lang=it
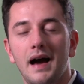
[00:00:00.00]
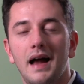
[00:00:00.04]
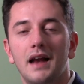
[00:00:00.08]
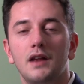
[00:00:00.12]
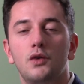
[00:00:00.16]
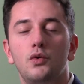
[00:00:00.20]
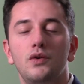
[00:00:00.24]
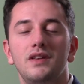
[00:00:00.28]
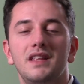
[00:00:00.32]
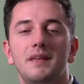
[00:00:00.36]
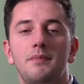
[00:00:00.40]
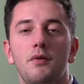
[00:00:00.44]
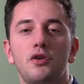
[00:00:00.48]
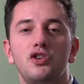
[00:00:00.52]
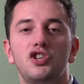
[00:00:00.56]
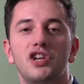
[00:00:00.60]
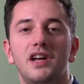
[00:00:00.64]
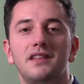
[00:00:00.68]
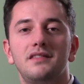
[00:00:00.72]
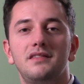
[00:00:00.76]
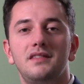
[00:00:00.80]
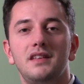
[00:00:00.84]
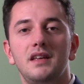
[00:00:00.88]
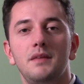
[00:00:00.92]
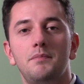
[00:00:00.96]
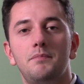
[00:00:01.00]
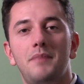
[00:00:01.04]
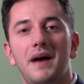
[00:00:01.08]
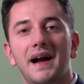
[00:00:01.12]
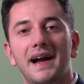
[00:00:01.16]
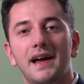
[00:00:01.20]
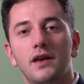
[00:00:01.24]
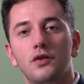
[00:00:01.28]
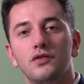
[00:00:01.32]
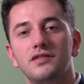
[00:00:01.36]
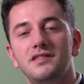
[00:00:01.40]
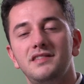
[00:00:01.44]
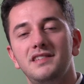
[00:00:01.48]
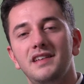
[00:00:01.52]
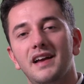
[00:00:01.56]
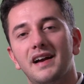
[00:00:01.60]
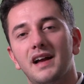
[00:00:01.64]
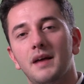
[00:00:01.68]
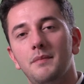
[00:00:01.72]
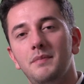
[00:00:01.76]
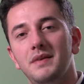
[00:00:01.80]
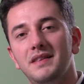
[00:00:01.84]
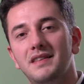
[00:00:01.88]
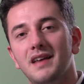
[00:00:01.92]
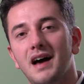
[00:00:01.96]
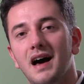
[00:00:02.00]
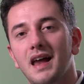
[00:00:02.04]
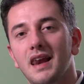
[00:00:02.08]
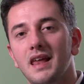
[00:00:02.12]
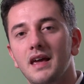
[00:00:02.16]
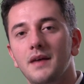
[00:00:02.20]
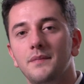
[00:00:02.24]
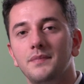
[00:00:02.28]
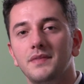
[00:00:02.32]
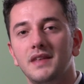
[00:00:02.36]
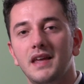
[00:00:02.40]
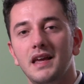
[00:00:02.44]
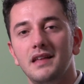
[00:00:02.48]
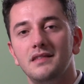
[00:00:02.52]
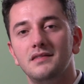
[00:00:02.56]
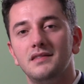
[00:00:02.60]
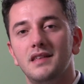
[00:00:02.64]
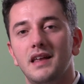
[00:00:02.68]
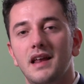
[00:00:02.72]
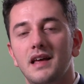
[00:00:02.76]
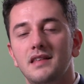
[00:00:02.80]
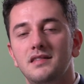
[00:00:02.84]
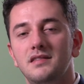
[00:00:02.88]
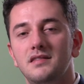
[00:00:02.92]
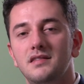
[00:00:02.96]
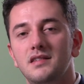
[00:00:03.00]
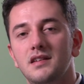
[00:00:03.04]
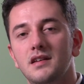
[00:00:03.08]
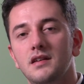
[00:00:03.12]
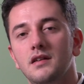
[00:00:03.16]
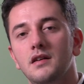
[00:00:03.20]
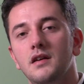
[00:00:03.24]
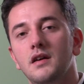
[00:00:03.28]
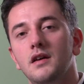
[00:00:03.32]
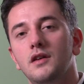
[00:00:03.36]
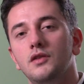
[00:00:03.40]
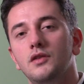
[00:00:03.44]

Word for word: Alcuni dei progetti pagano sia capitale che interessi